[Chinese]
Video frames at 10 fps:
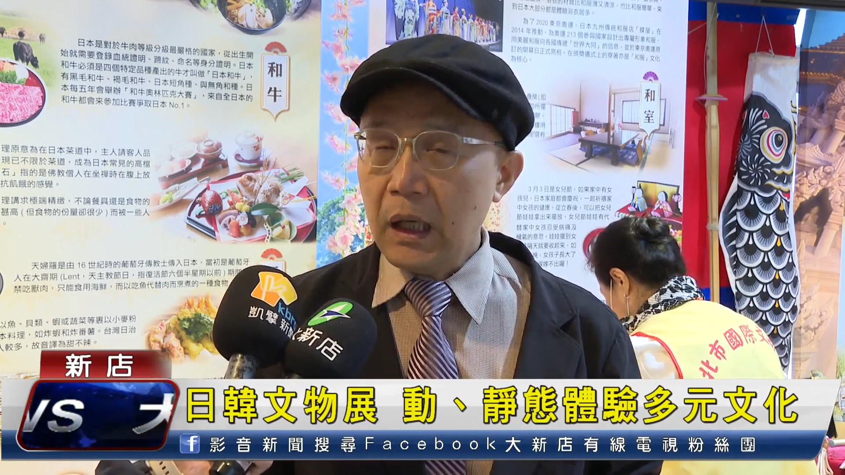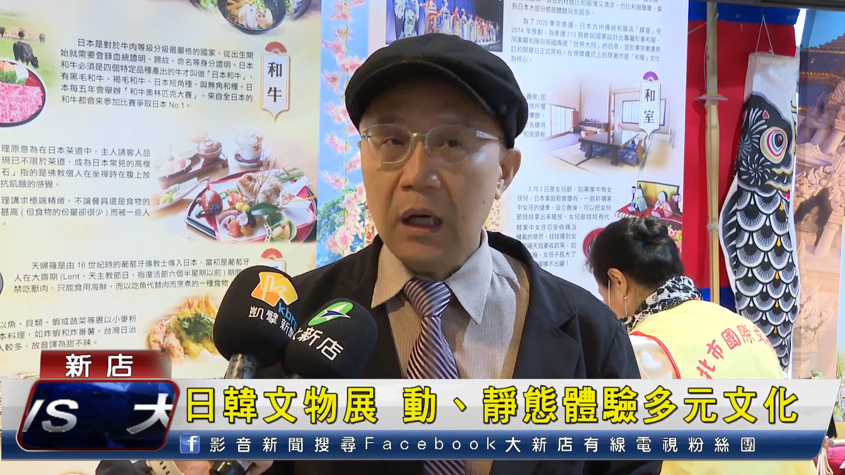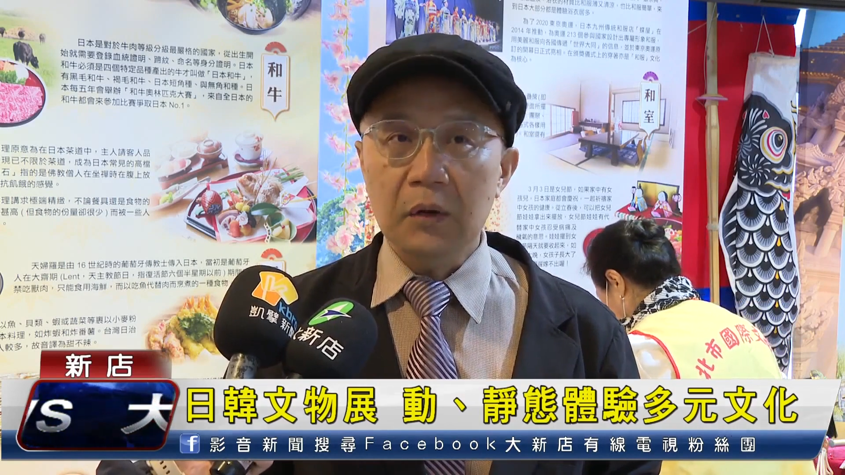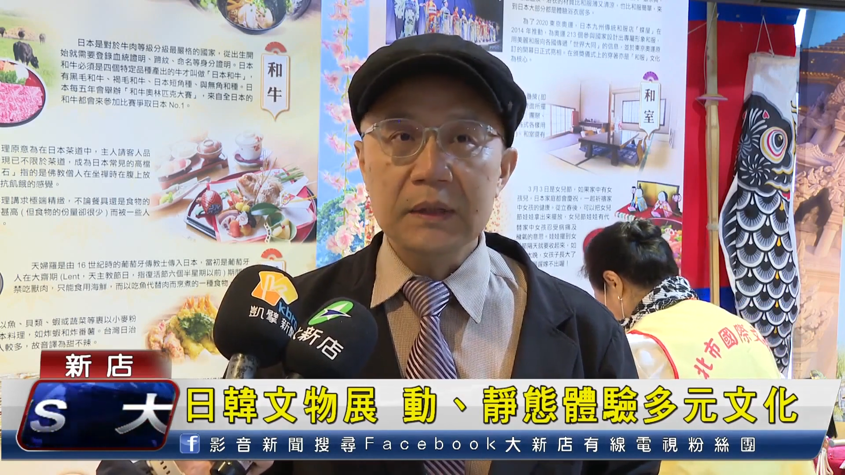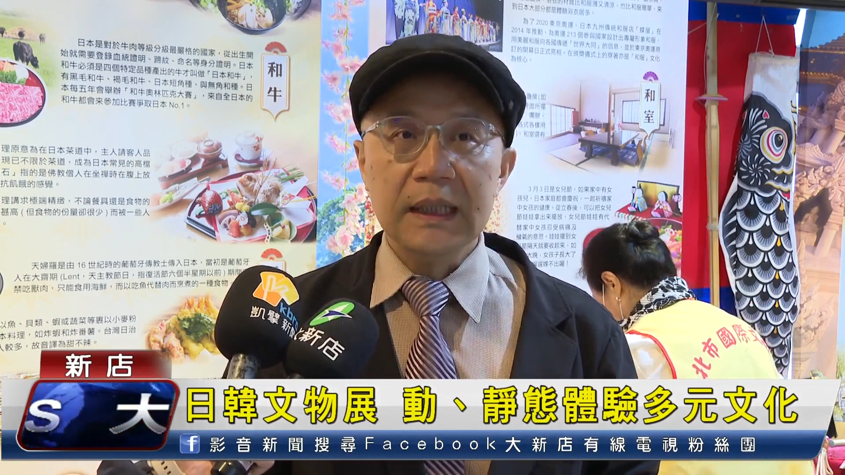
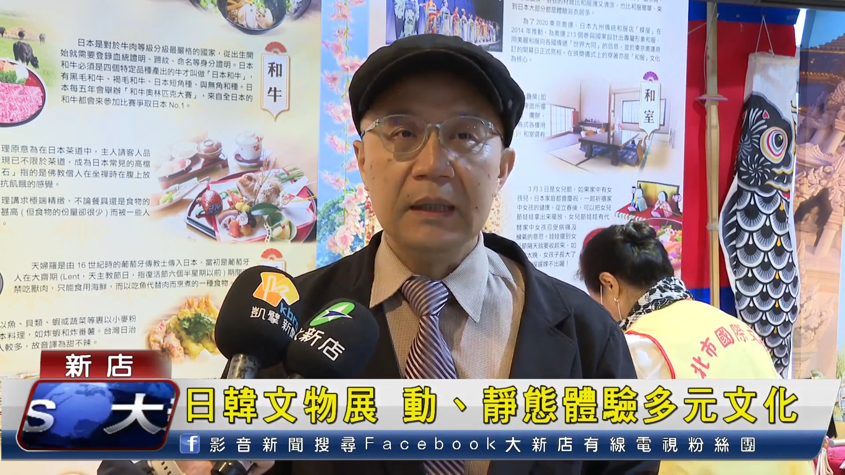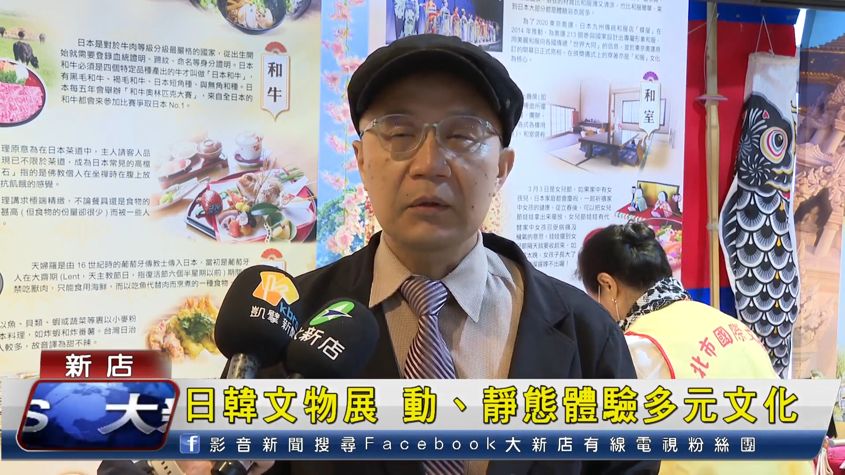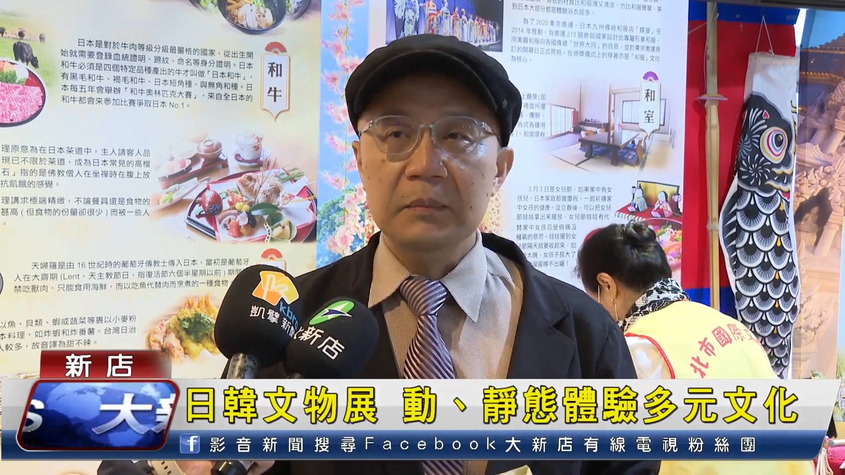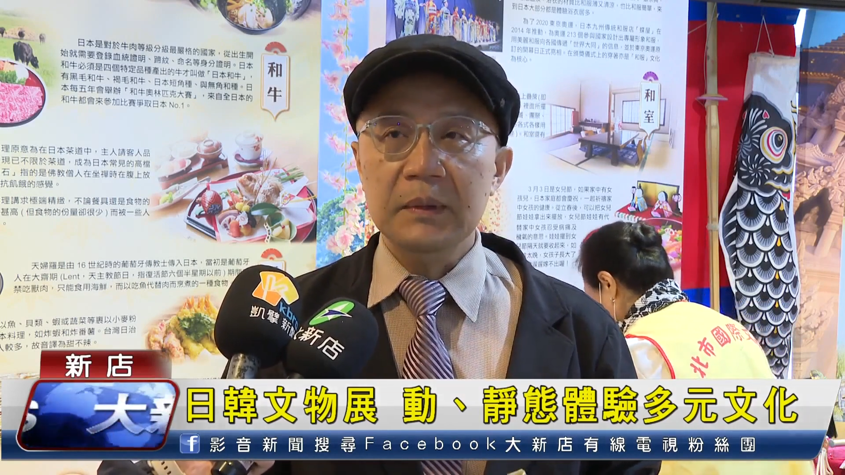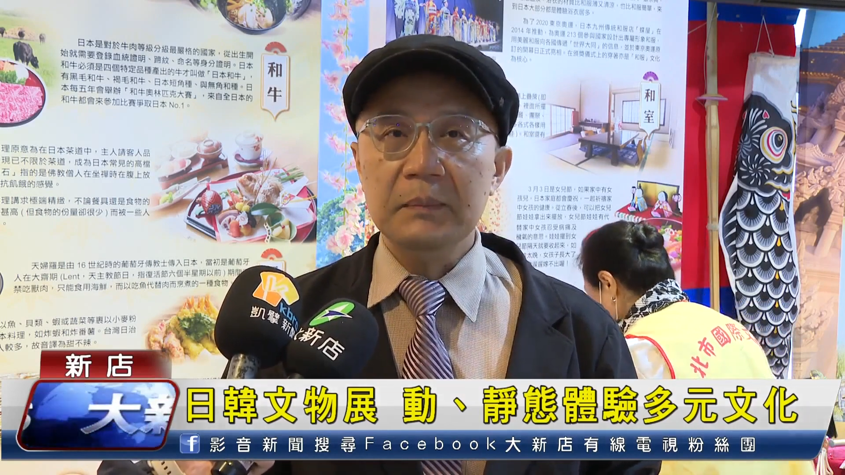好，我想
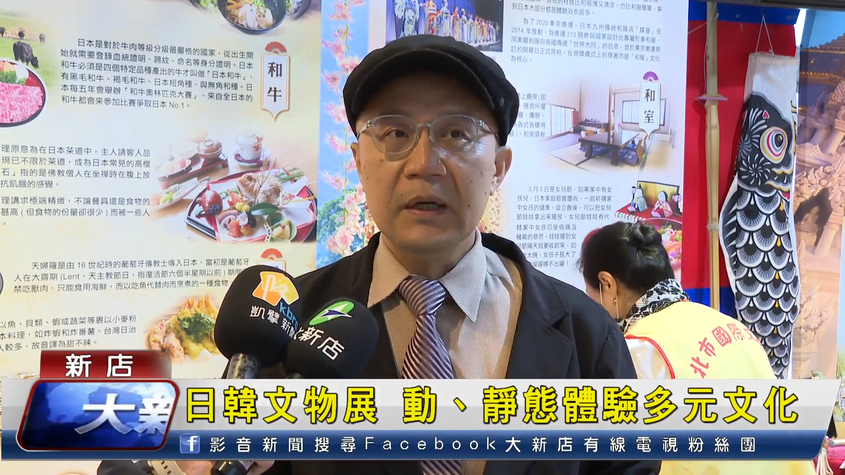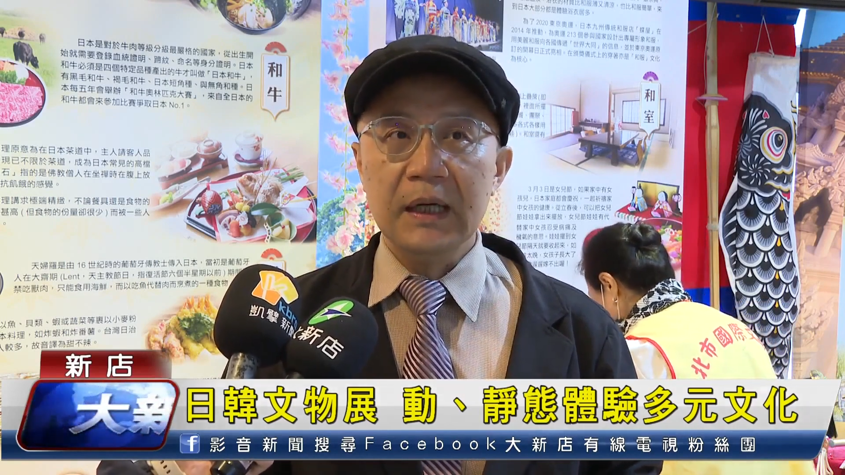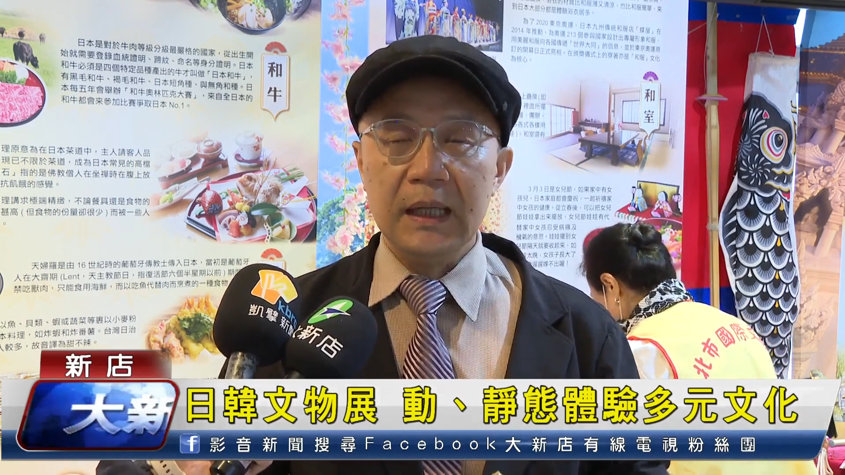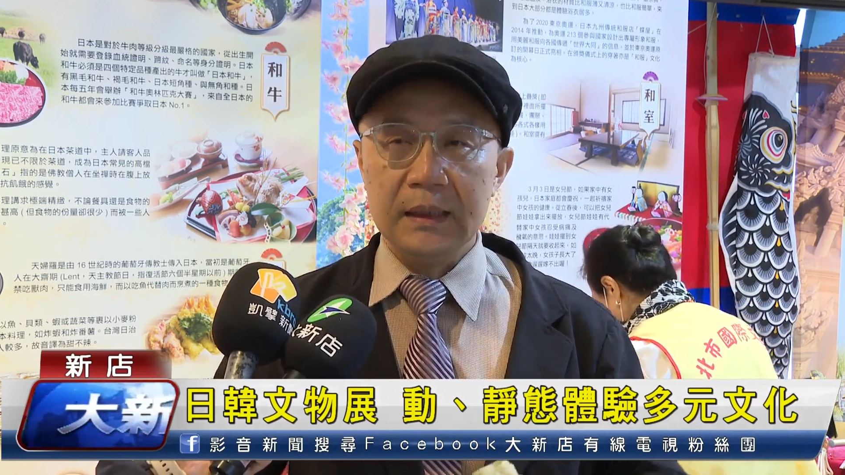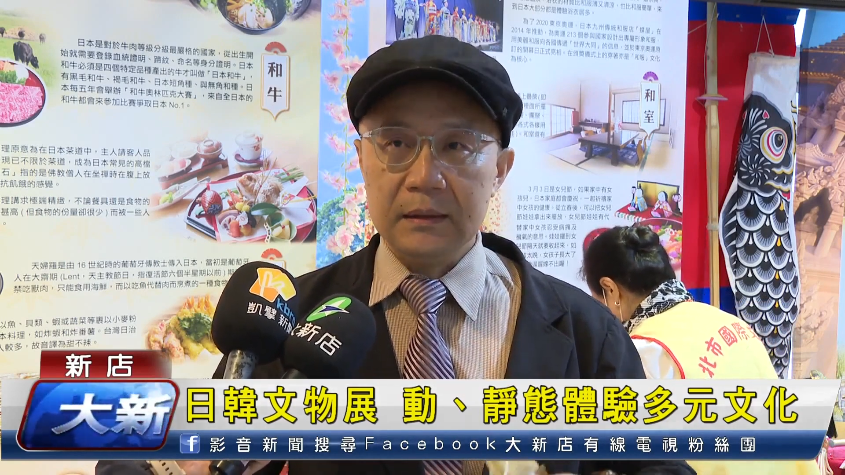我们没办
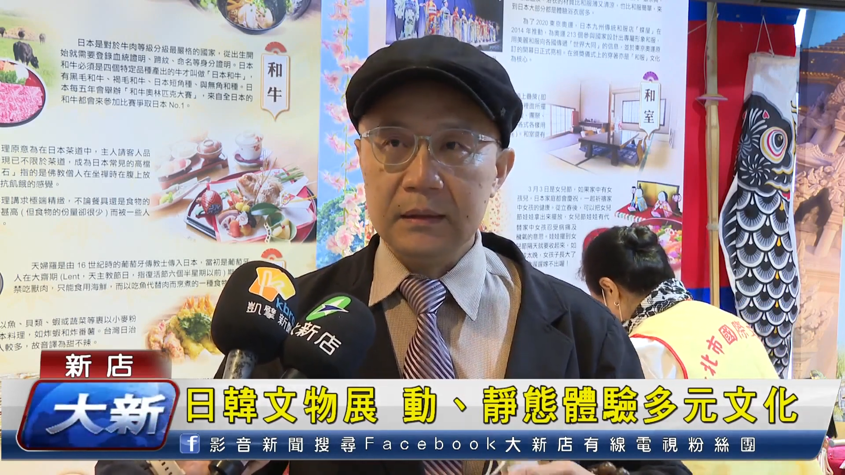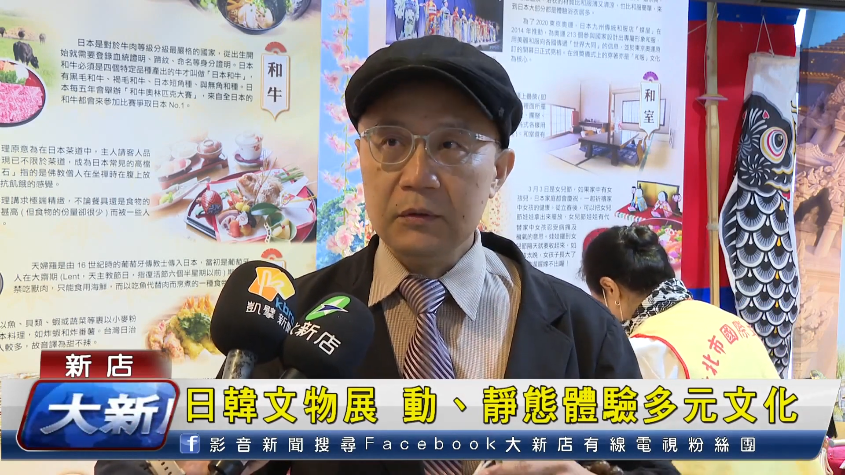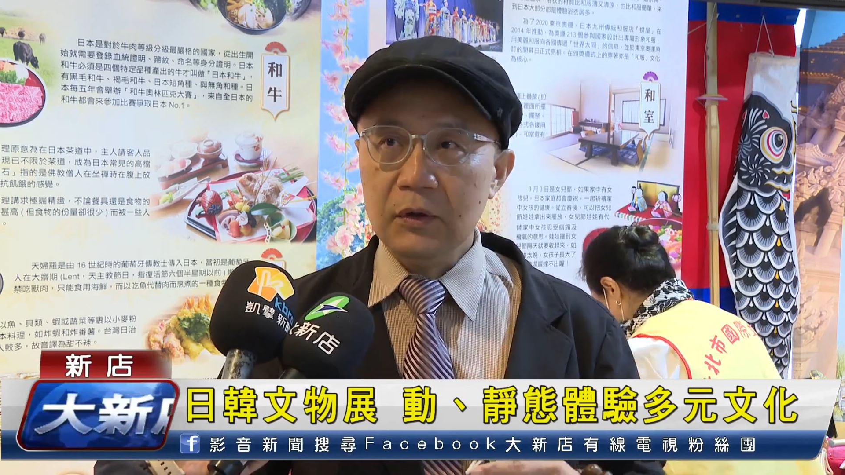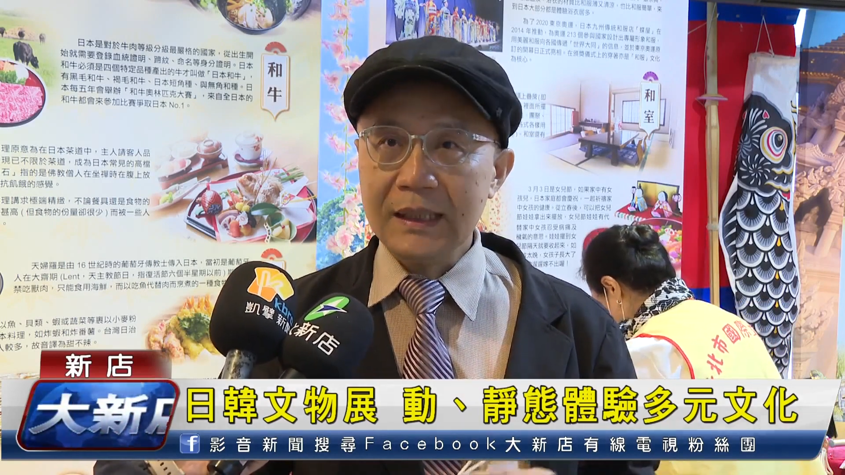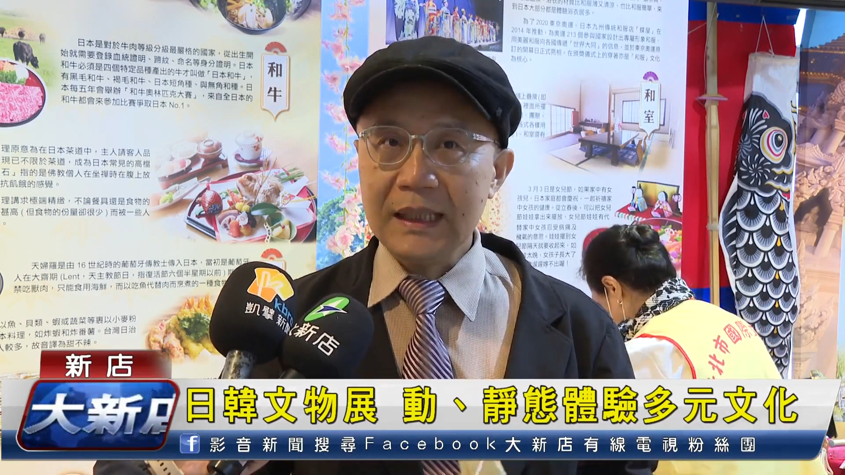法
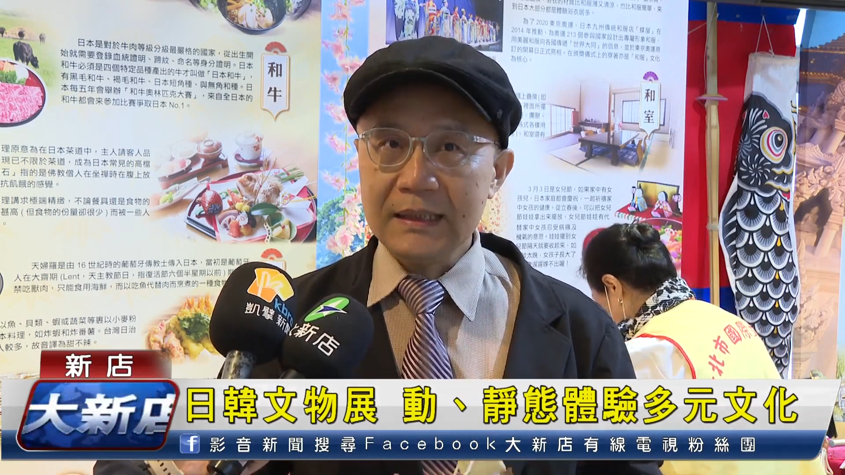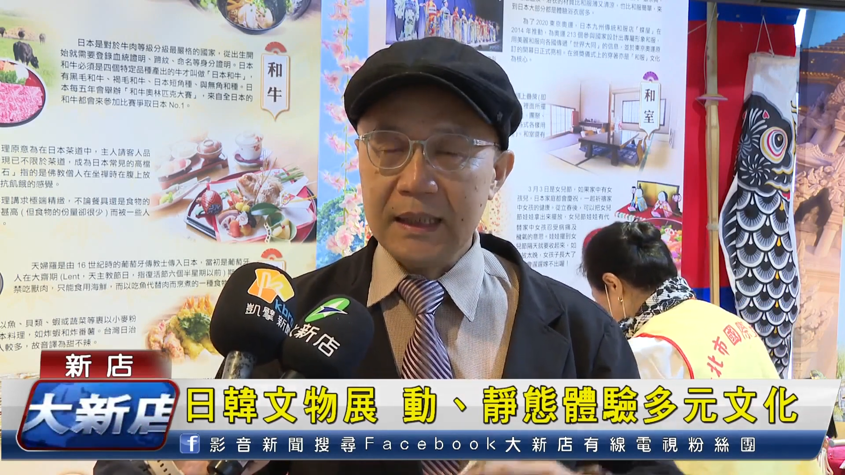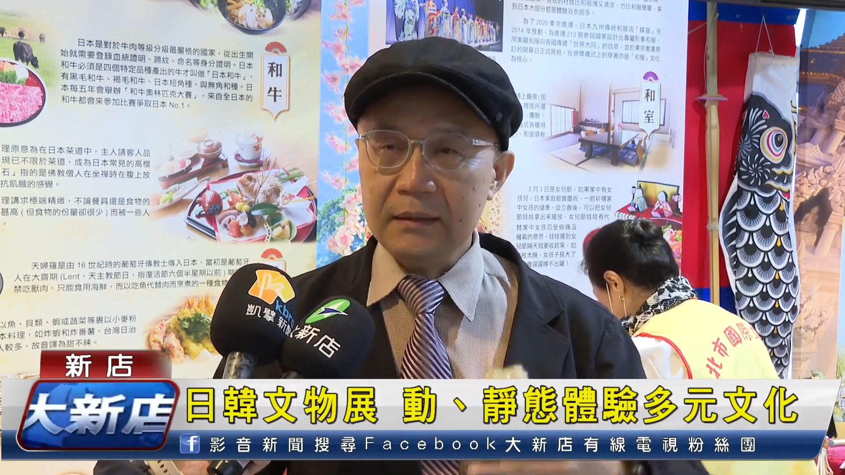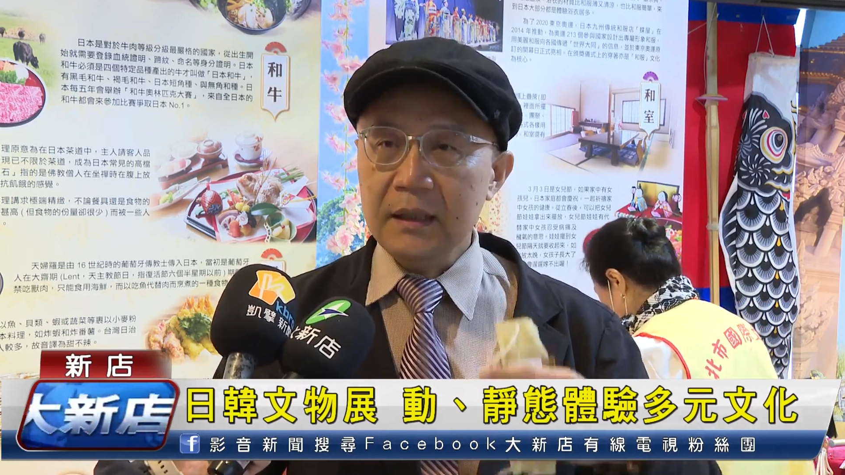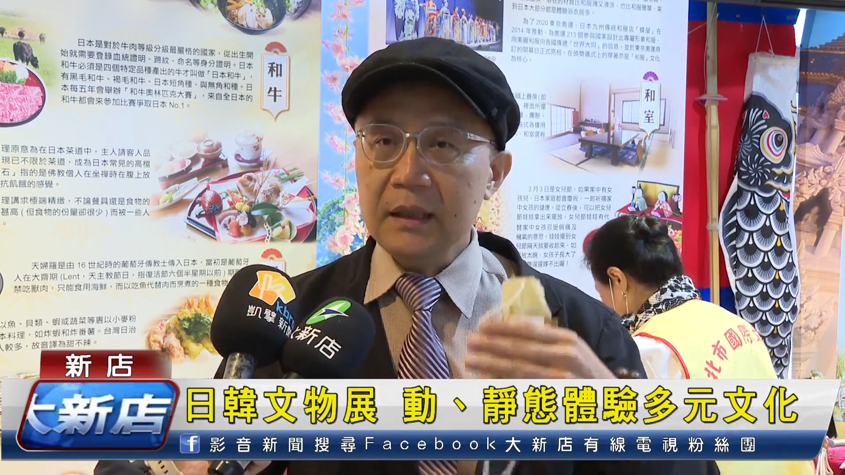花大
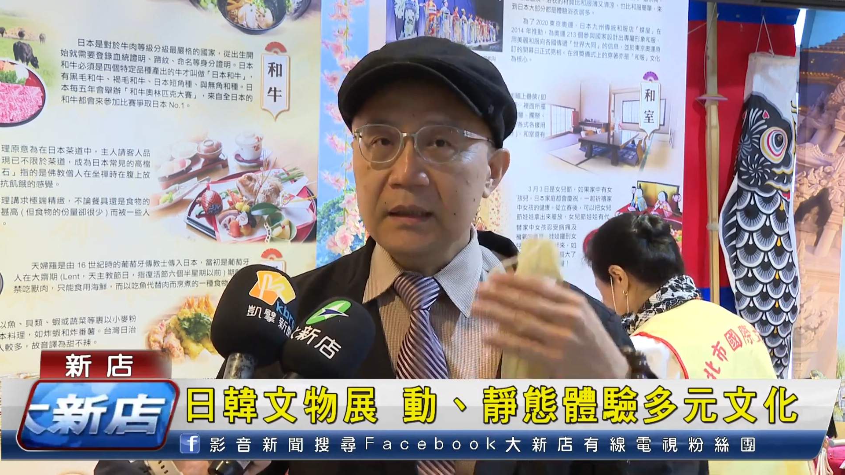钱